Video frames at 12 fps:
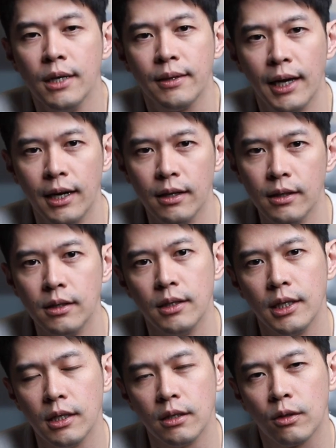那
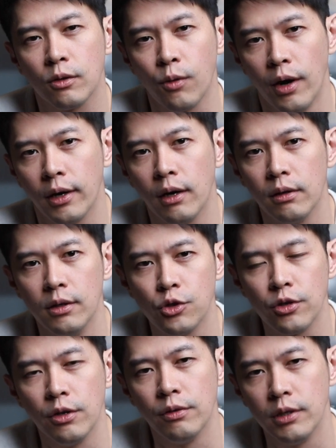一个广告的
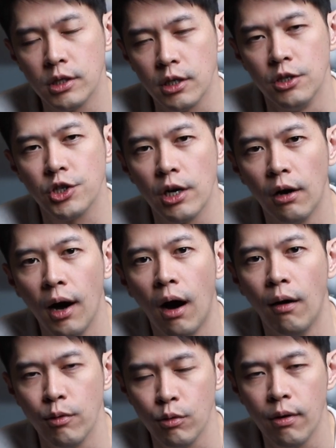最后的成效
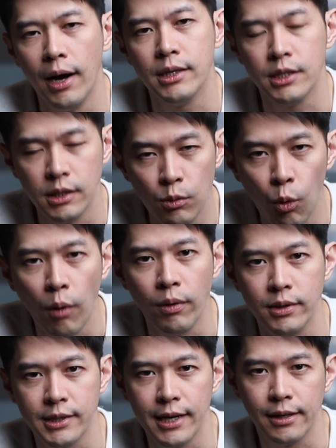好与坏，其实往
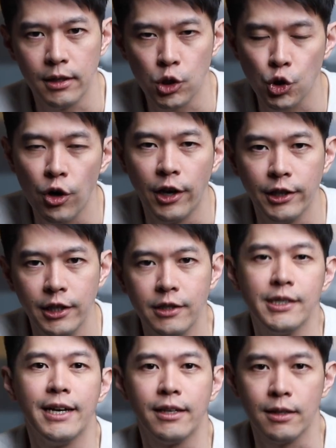往在那个创
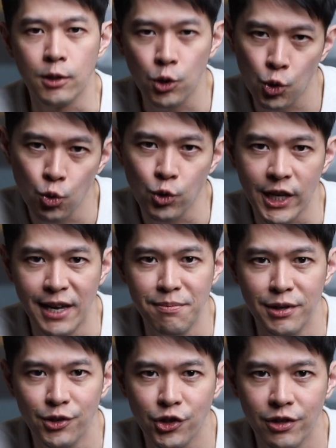意，在那个素材
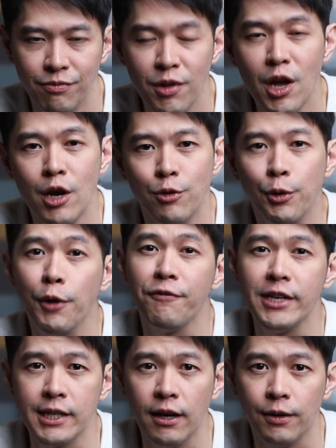本身。如果
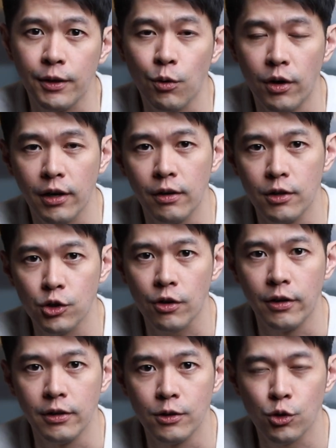非常好的广告的
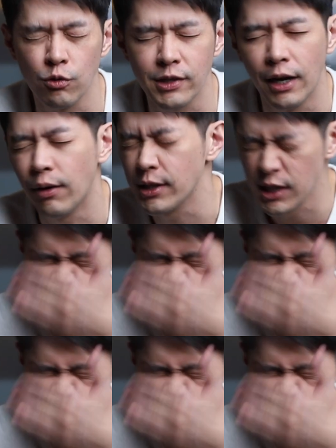创意素材话，